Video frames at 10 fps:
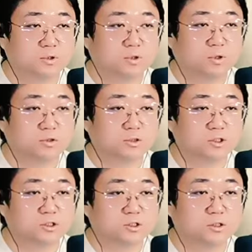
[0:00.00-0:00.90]
그런
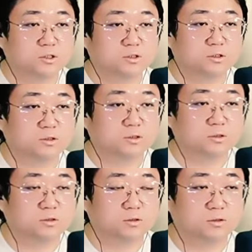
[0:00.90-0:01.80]

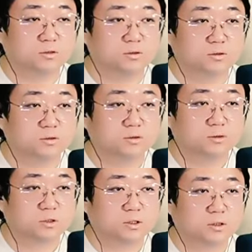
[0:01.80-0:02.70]
리스크
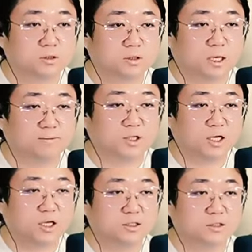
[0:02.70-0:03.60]

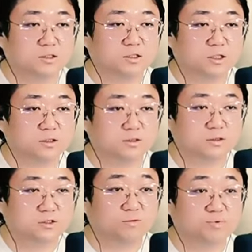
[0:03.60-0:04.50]
감당해야 되는
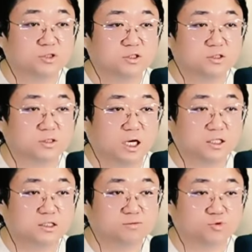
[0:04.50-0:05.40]
점프는
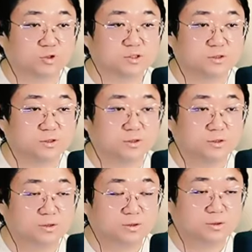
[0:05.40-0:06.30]
안 했으면 좋겠어